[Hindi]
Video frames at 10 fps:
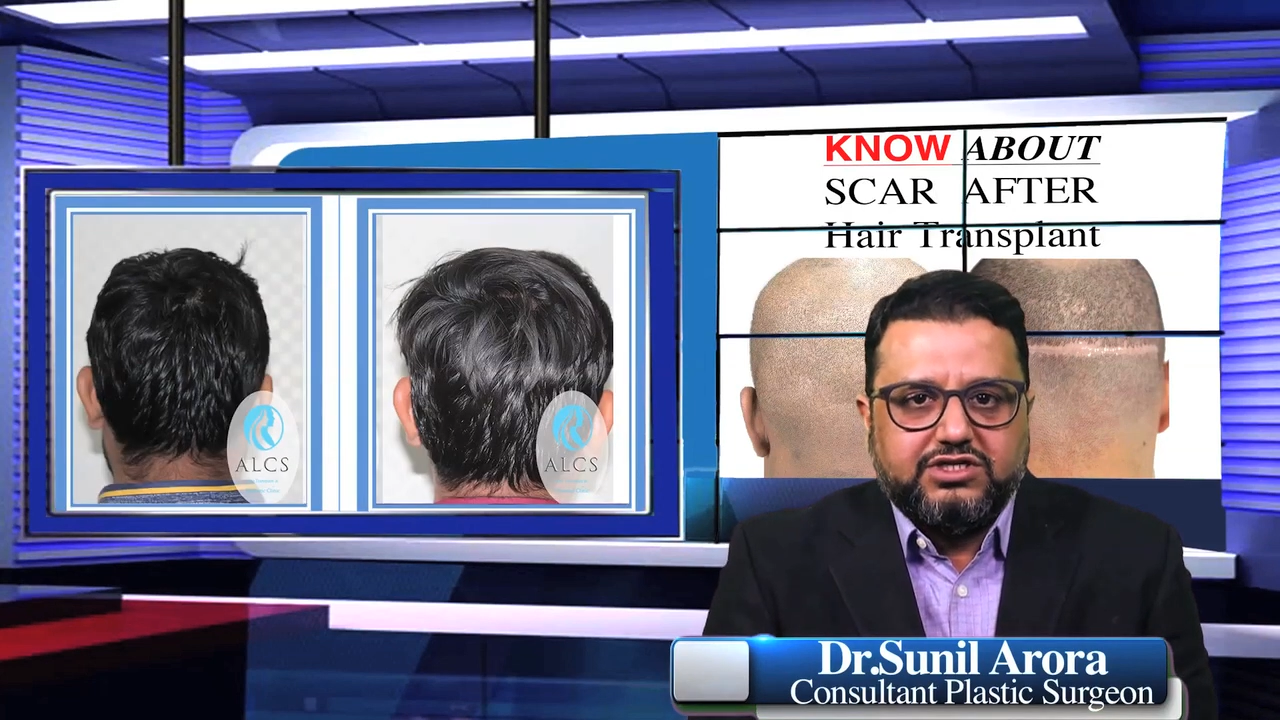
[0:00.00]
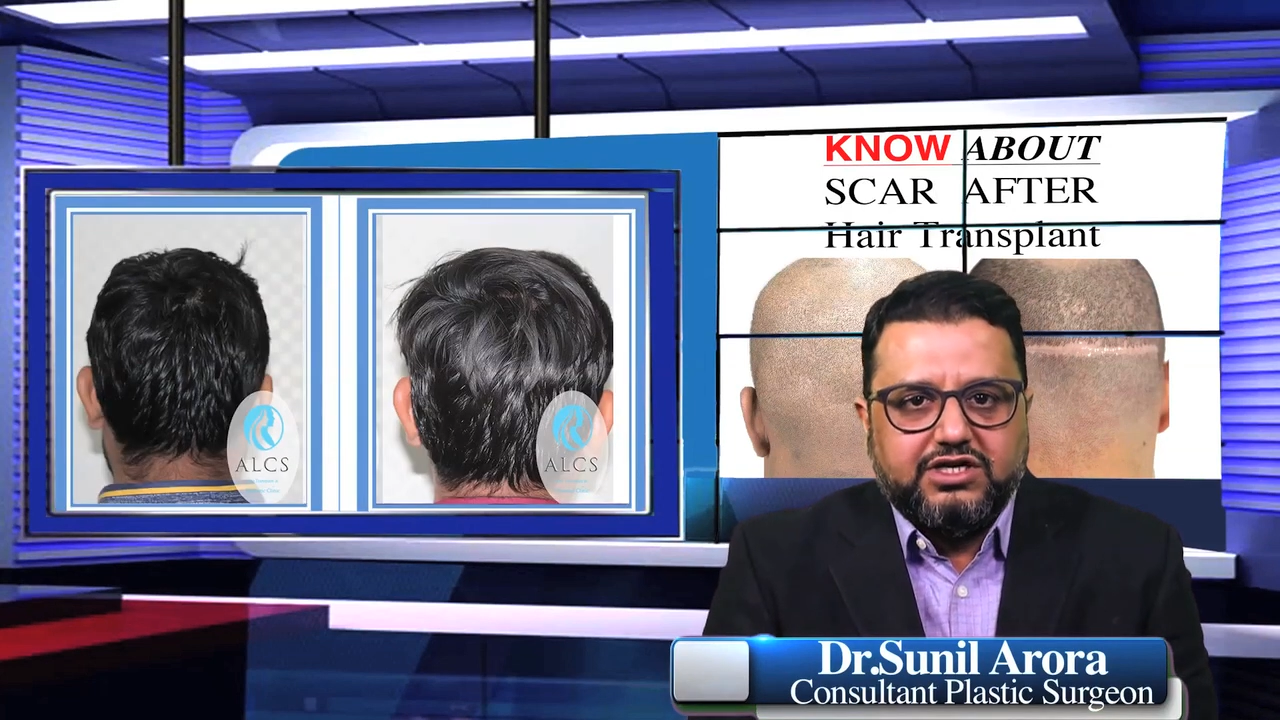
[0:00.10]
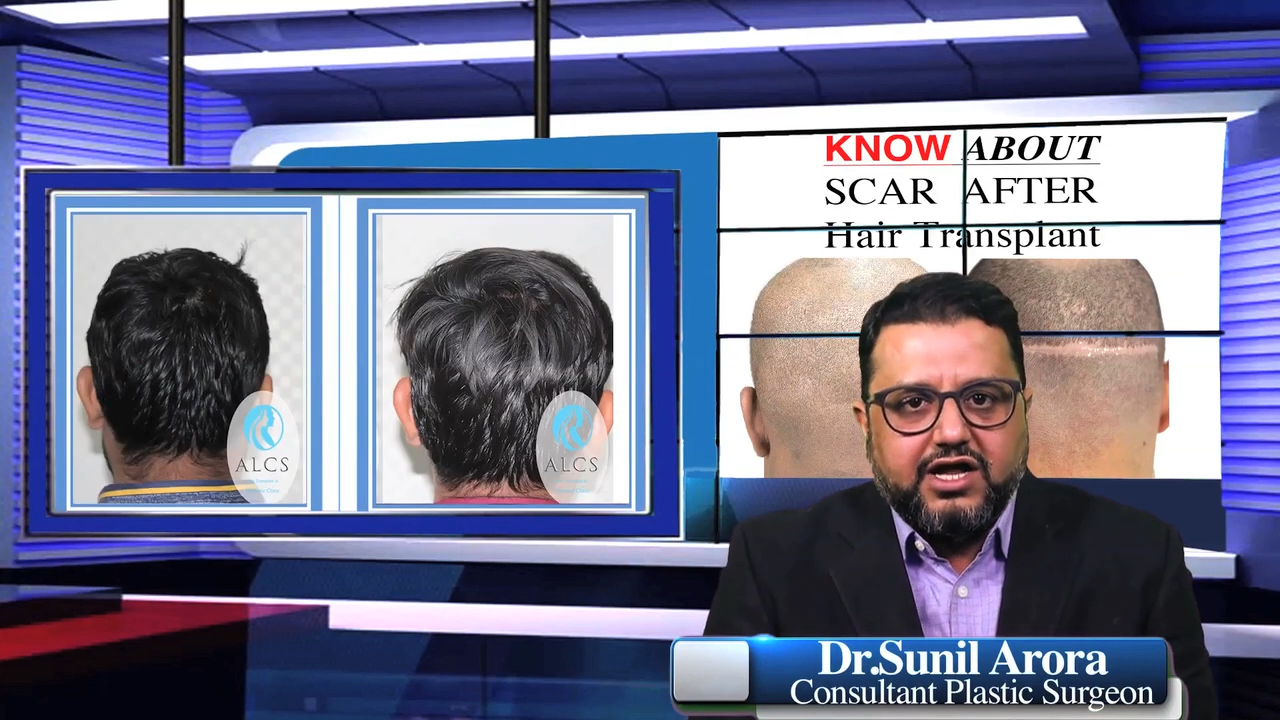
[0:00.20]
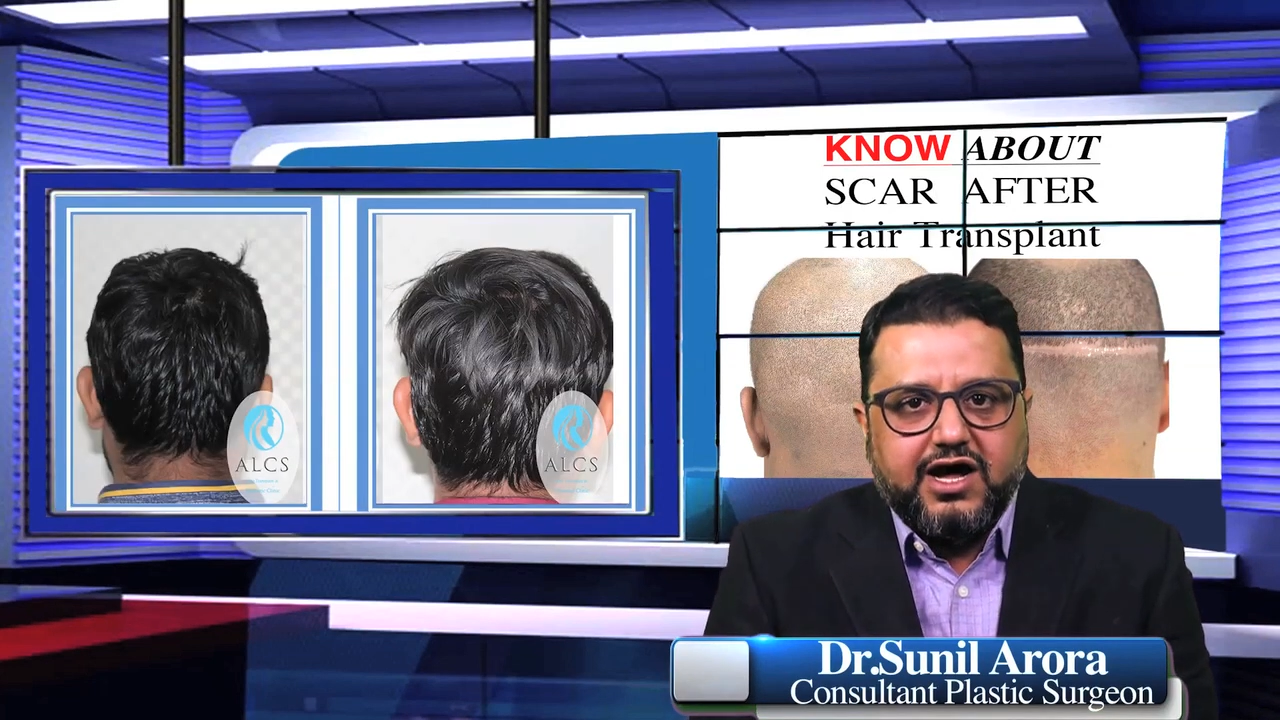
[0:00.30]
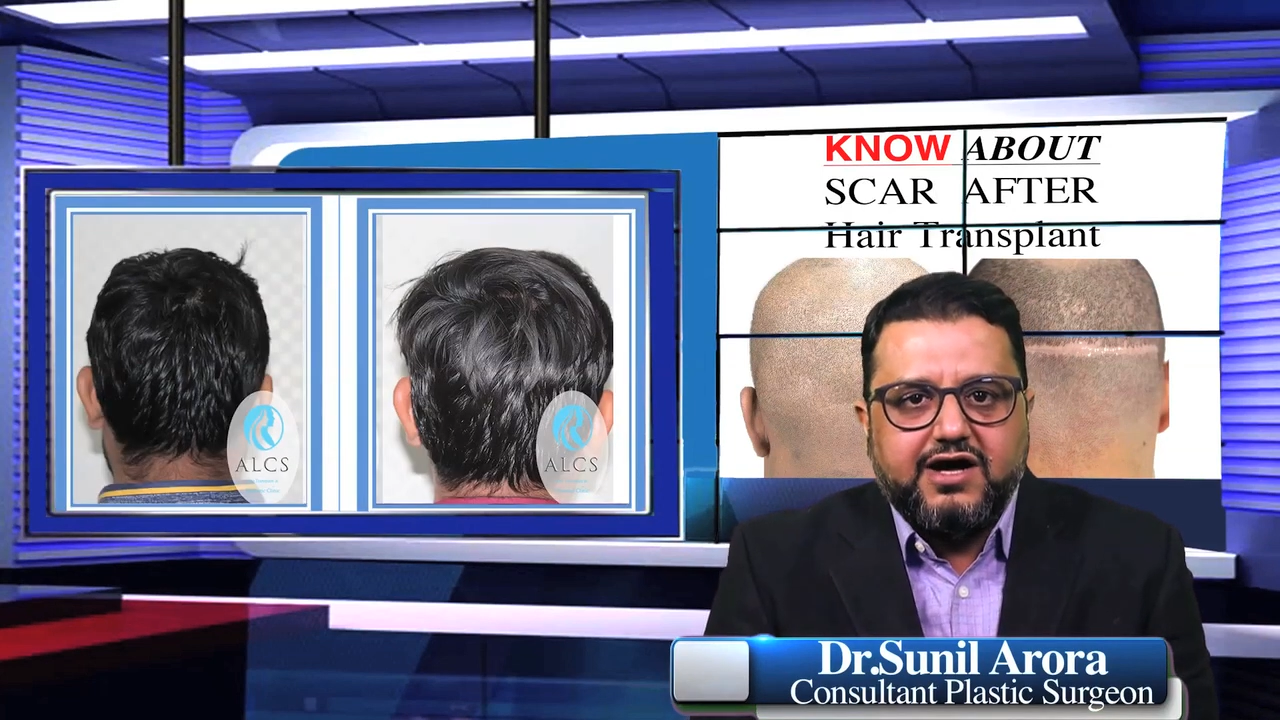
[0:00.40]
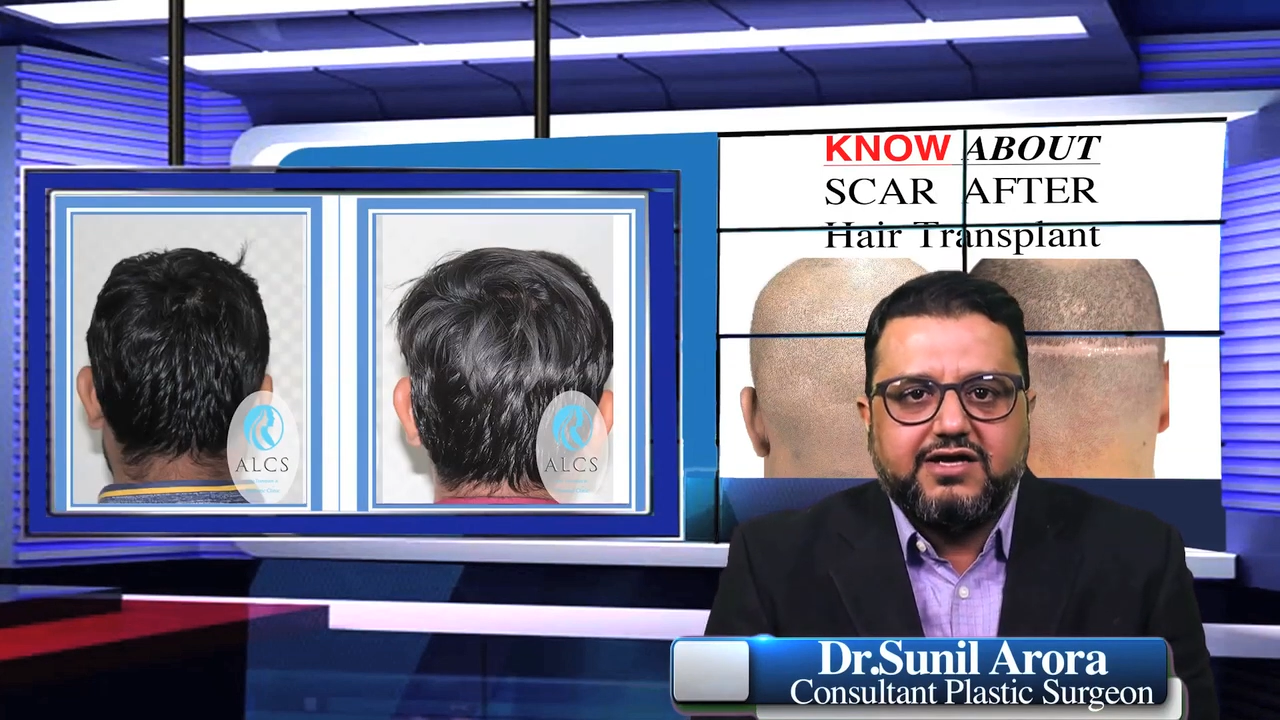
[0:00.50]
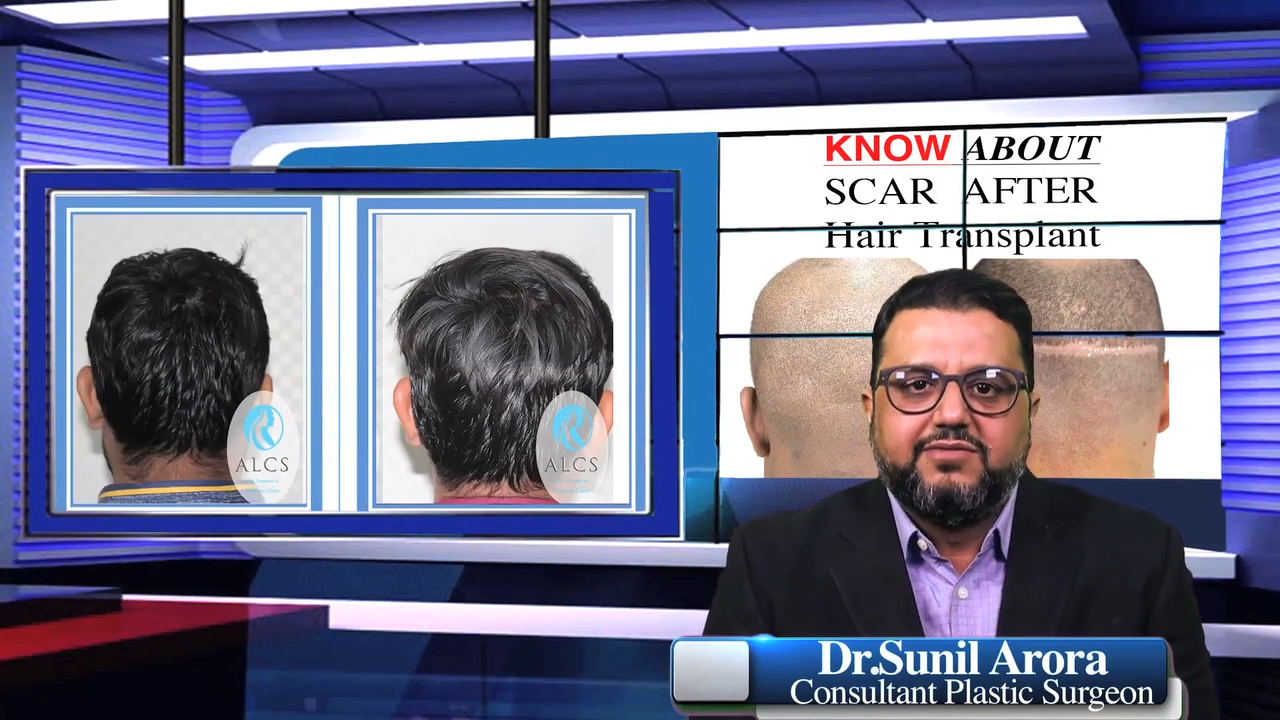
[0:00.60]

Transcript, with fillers: ना